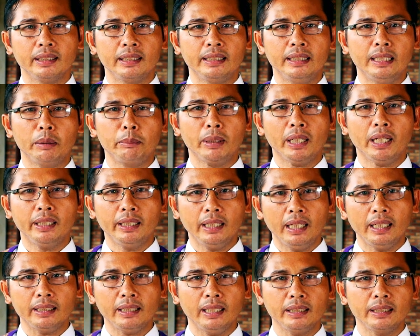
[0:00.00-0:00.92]
yang
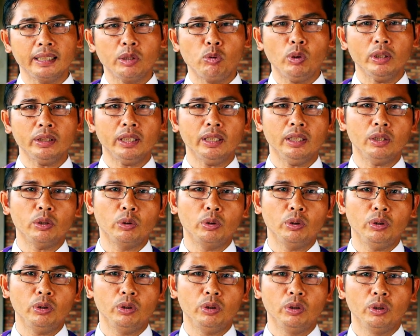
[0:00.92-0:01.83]
mengandalkan kekuatan
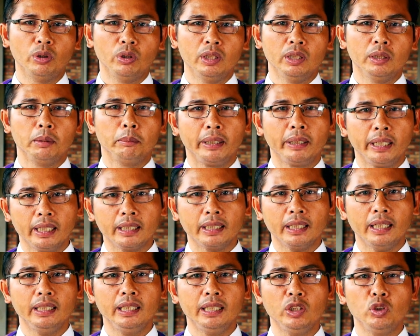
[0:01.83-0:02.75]
roh
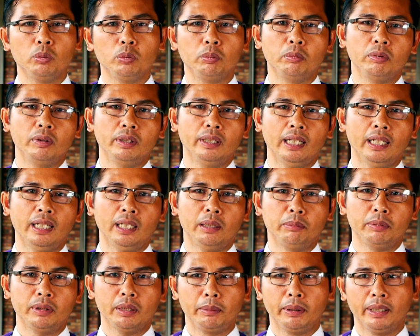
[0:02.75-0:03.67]
mereka hidup
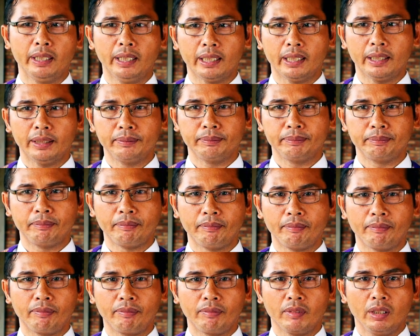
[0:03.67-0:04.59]
dalam kebenaran.
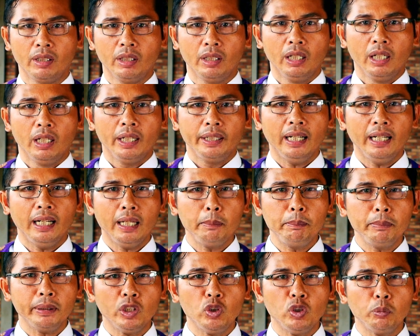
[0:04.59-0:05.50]

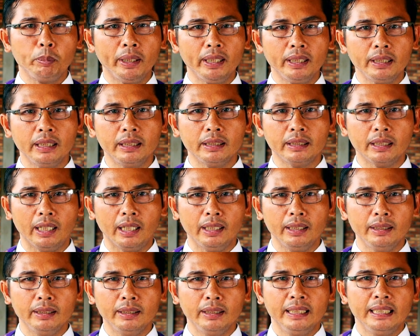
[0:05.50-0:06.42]
Dalam kehidupan
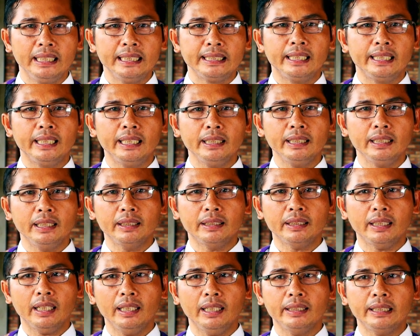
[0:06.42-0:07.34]
kita, sering
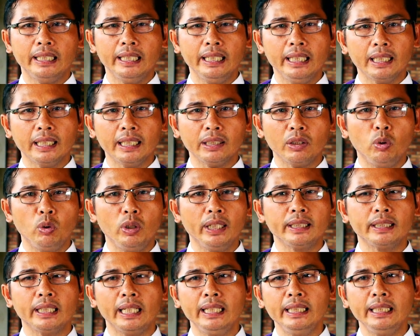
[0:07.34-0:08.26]
kita terikat oleh
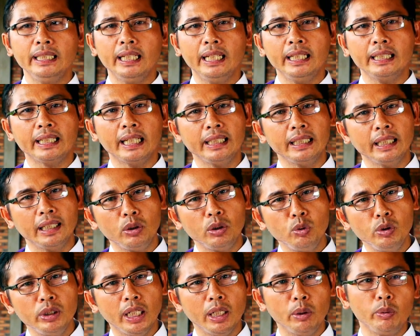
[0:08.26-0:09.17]
keinginan-keinginan
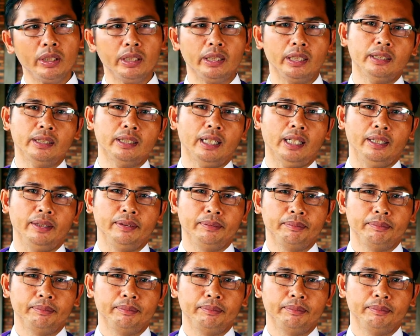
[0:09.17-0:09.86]
duniawi kita.